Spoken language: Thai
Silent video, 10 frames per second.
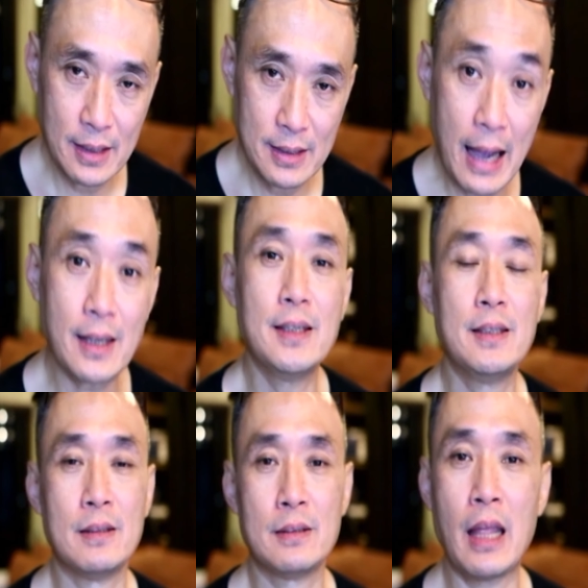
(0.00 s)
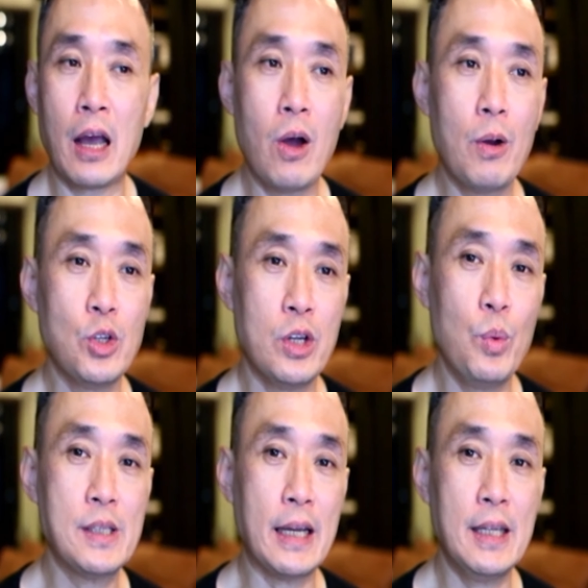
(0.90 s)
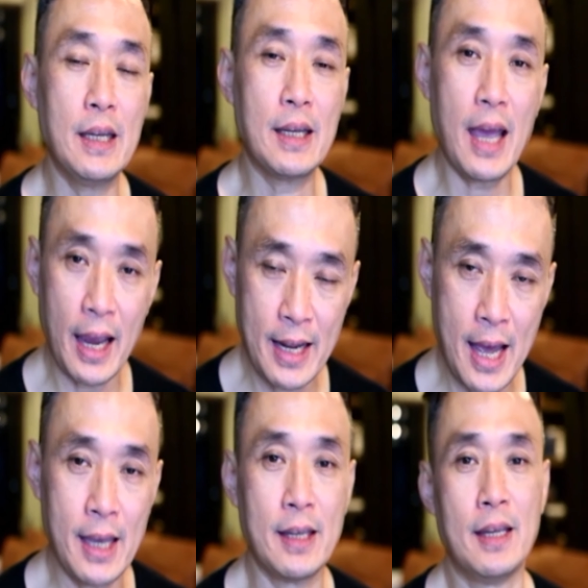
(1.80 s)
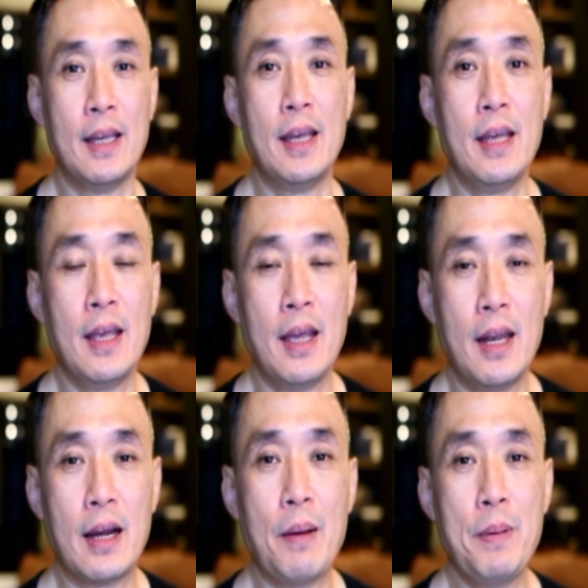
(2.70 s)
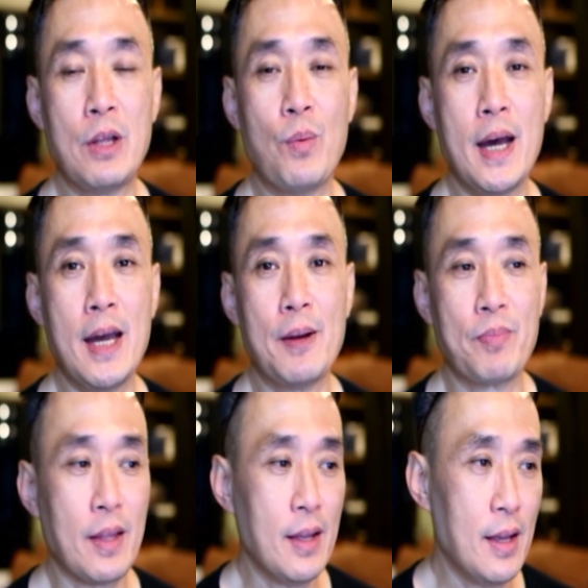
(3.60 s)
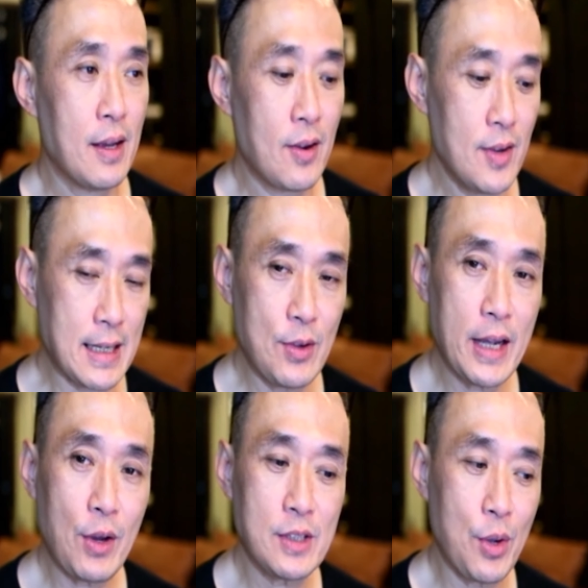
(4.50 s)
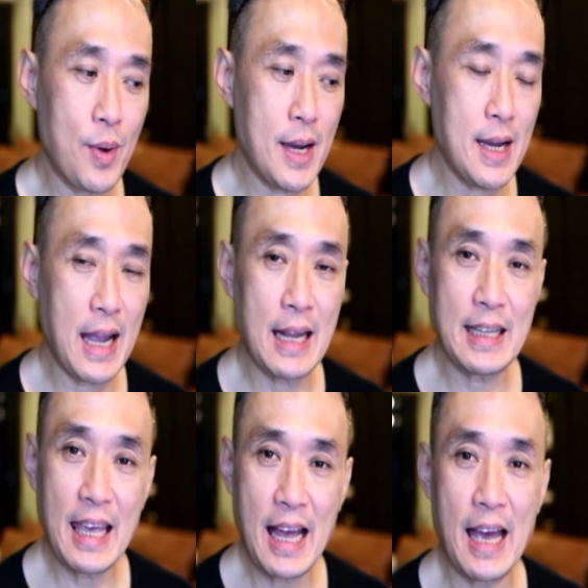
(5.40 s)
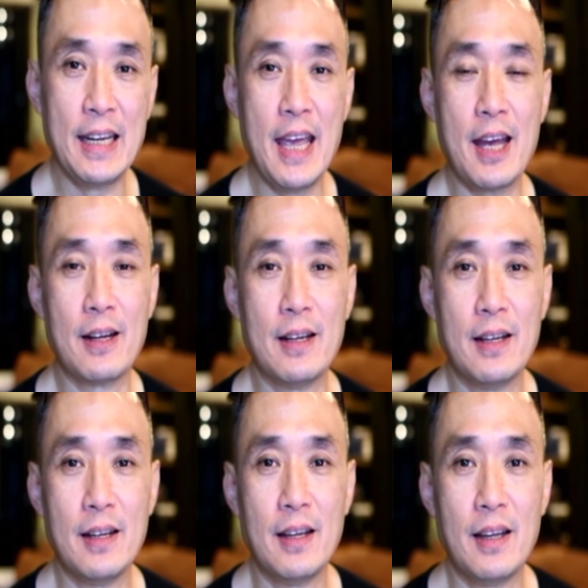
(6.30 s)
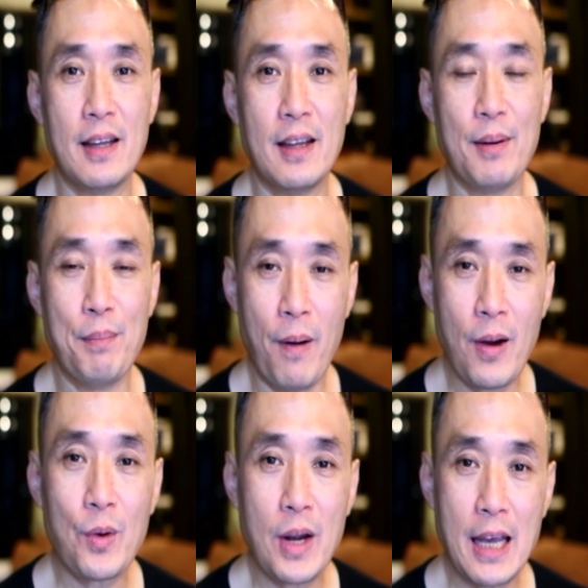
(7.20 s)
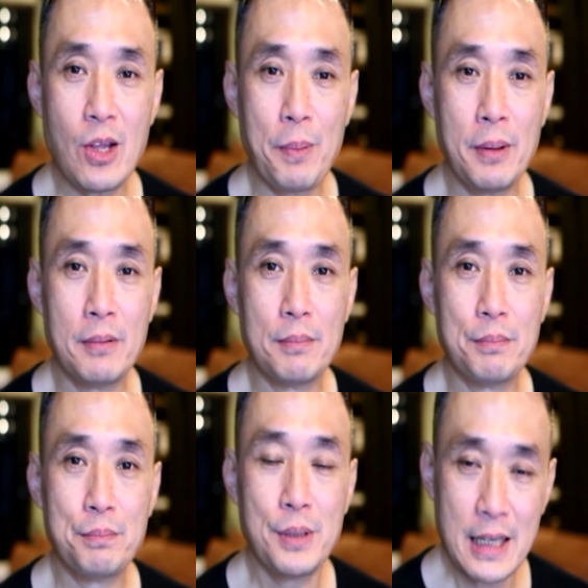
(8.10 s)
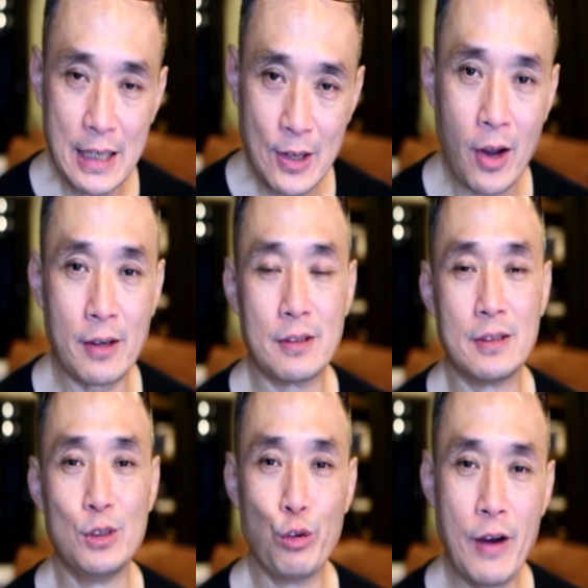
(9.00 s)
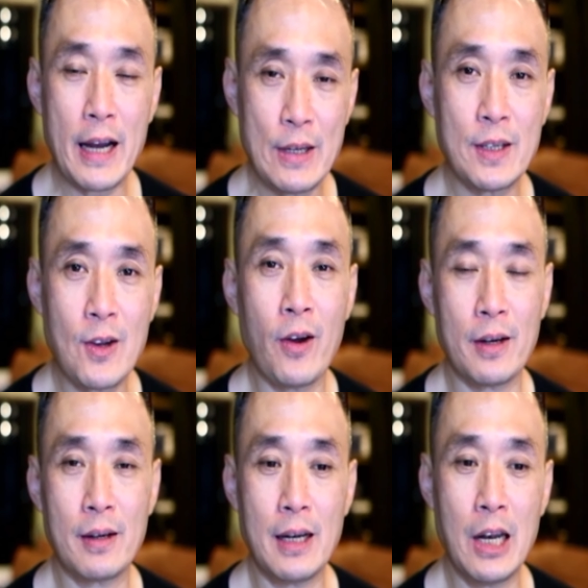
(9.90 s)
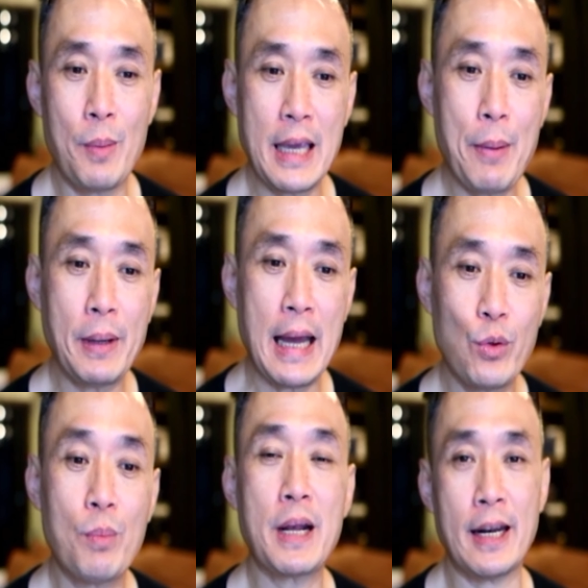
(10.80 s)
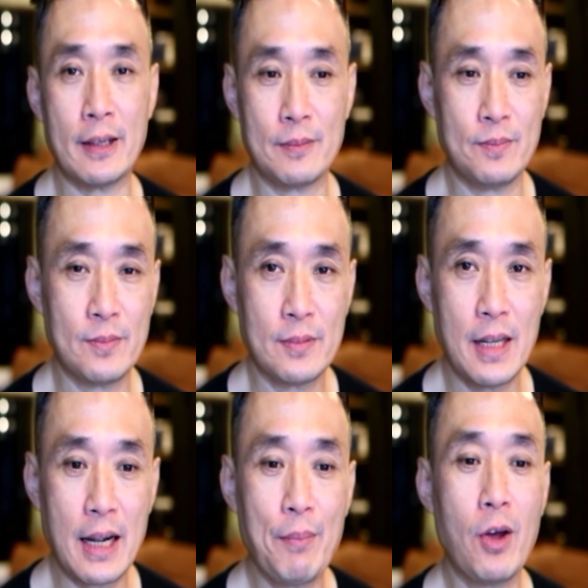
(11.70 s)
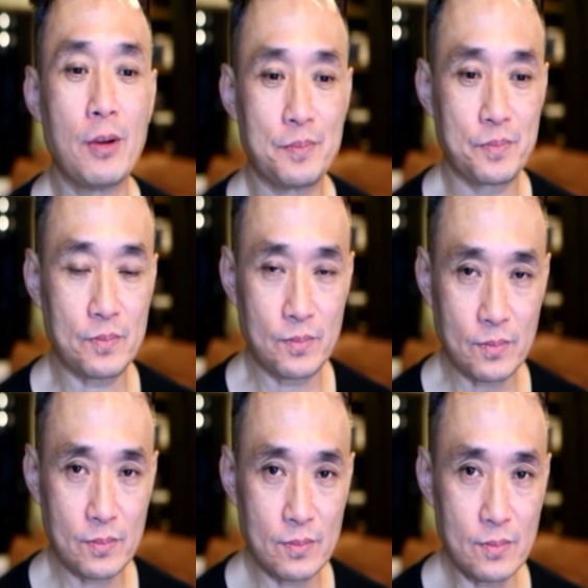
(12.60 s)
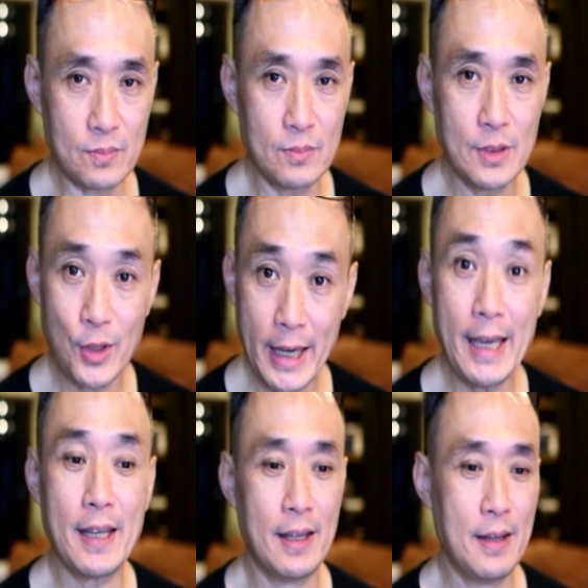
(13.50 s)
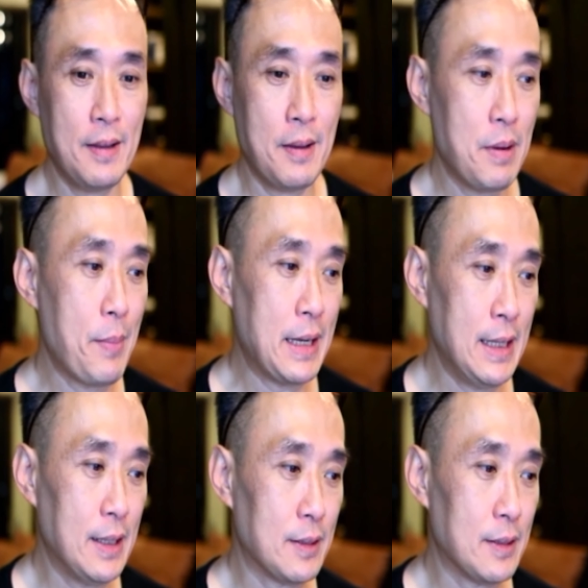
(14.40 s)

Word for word: ยากขึ้นแต่ก็อยู่ในวิสัยที่แก้ไขได้นะครับเพียงแต่ว่าก็อยากจะให้เข้าใจว่างานแก้ไขเนี่ยหมอคนไข้ต้องเป็นเพื่อนกันก่อนอยู่ฝั่งเดียวกันก่อนเรามาแก้ปัญหาวมกันนะครับเนาะโอเคประมาณนี้